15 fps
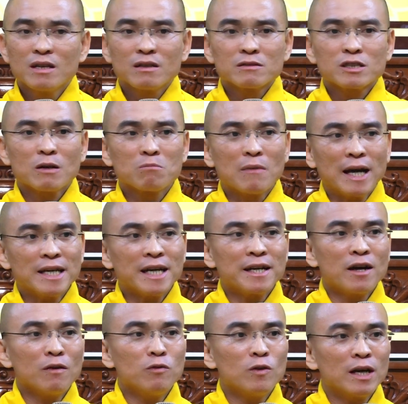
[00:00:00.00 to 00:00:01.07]
Trong 7 ngày
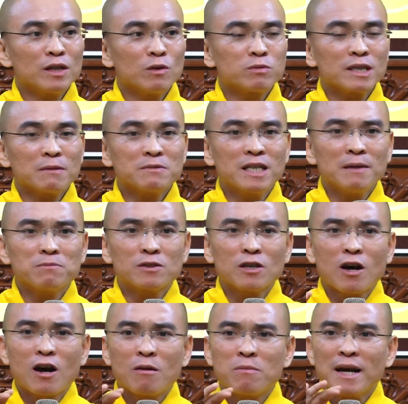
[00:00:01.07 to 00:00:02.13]
đó vua A Dục sắp xếp
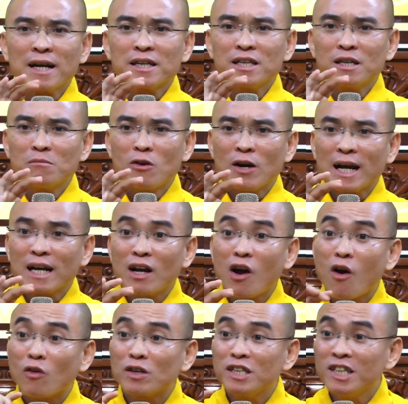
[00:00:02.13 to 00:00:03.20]
cho ông ăn những món ăn
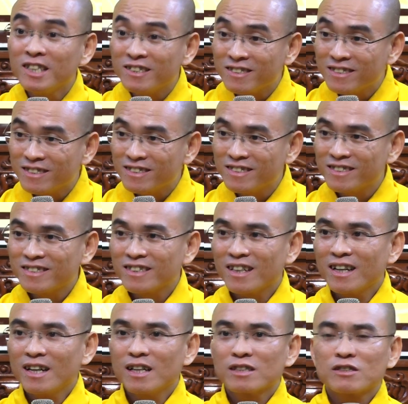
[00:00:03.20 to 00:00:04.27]
ngon nhất,
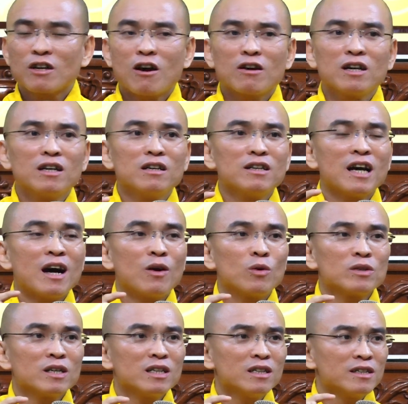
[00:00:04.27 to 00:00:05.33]
cho người hầu
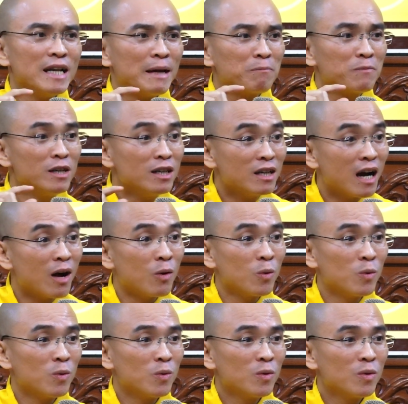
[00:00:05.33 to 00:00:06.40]
những người đẹp nhất hầu,
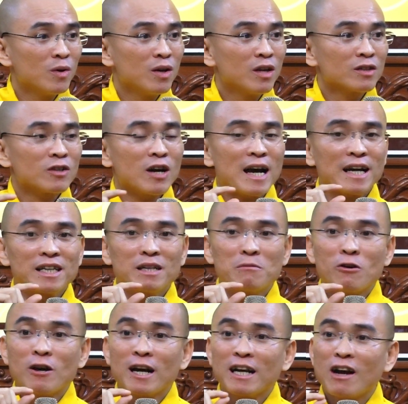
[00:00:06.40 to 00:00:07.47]
cho ăn những
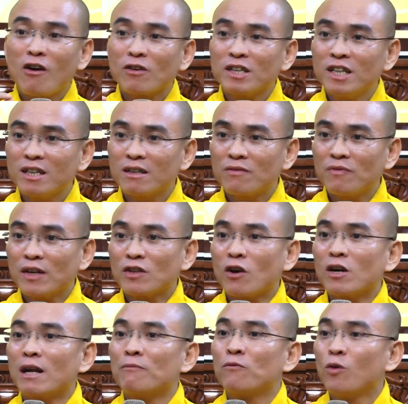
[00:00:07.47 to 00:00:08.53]
món ăn ngon nhất và cho
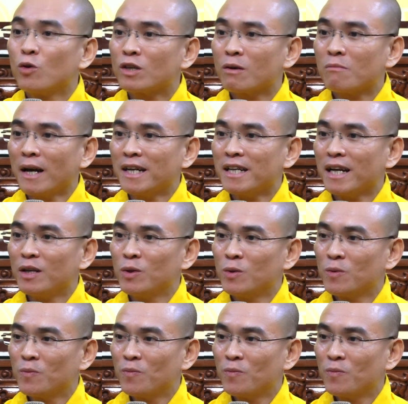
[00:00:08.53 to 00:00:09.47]
làm vua trong 7 ngày luôn.